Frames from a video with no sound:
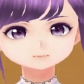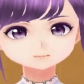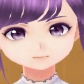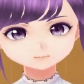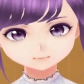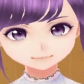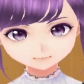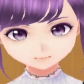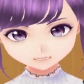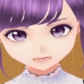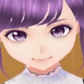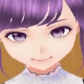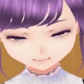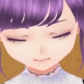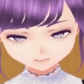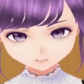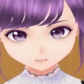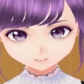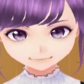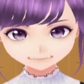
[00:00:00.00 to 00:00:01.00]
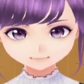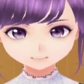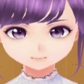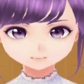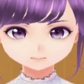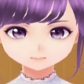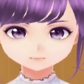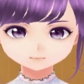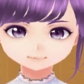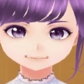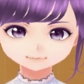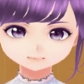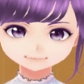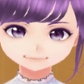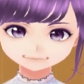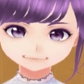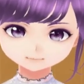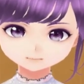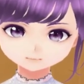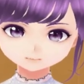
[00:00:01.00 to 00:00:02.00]
夜も夜更け
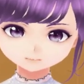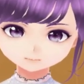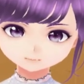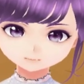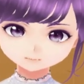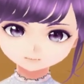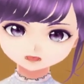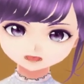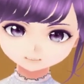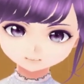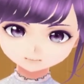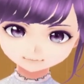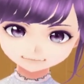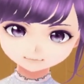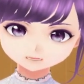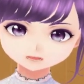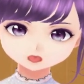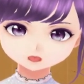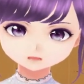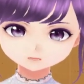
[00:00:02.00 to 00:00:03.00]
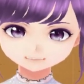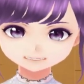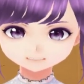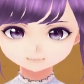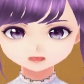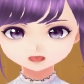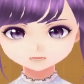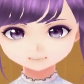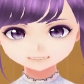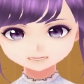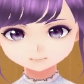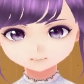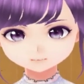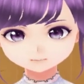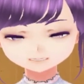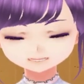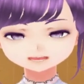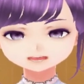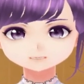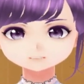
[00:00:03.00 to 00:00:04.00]
に橋の上まで来
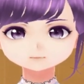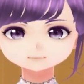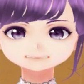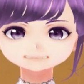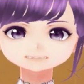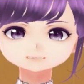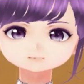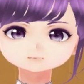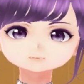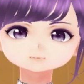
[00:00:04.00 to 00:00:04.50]
たんです。